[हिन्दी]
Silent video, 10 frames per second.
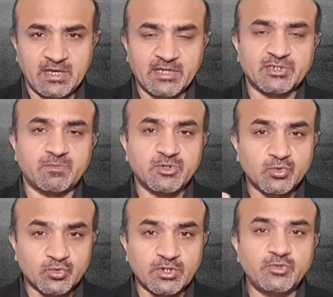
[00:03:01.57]
एक चम्मच
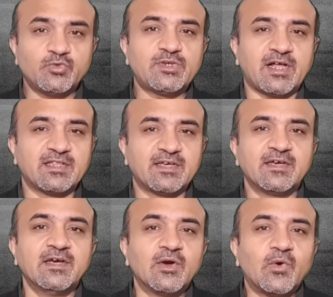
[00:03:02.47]
उसका जूस डाल दें
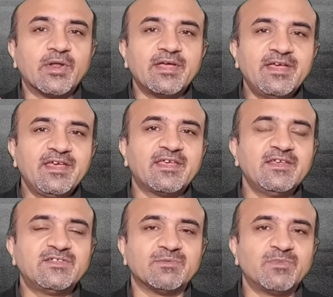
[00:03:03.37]
और एक
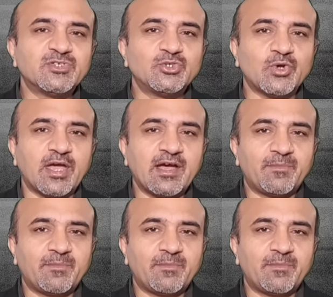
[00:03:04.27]
ही चम्मच जो है